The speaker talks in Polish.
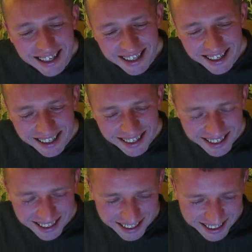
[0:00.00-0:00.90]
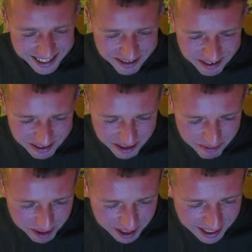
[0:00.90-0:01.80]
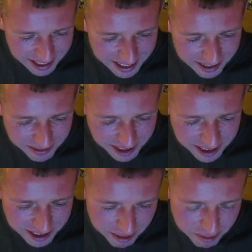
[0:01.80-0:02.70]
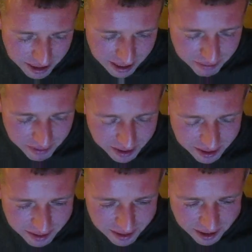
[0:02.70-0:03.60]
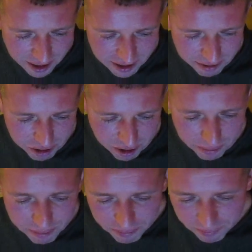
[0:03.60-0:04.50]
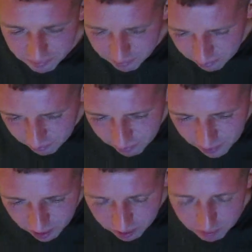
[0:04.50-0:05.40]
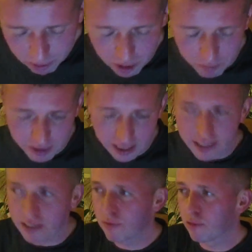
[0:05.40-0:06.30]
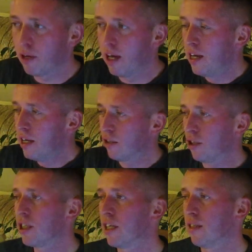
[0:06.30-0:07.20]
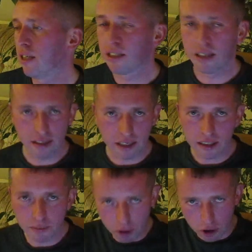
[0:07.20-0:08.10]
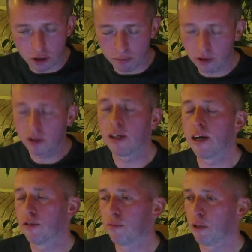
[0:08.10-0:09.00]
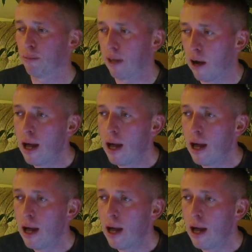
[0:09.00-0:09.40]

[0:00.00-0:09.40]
i, e, I wam tą pogadankę, znaczy zrobię, sam e, się nawet zgłosiłem bo to pytania są w ogóle, co się dzieje, znaczy te, takie zbiorczo, bo to kilka osób o to pyta.